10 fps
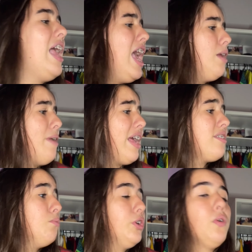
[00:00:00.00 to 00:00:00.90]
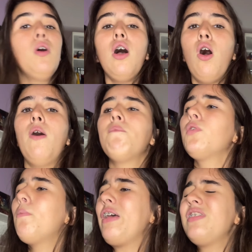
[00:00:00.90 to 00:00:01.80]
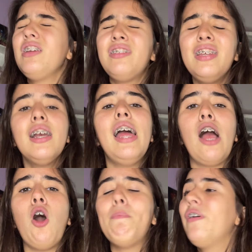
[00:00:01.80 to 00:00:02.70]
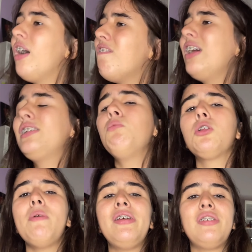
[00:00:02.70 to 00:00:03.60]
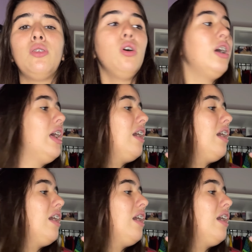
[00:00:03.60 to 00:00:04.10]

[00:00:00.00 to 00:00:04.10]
Ele merece muito, ó, o Messi, se ganhar a Copa, vai ser muito merecedor,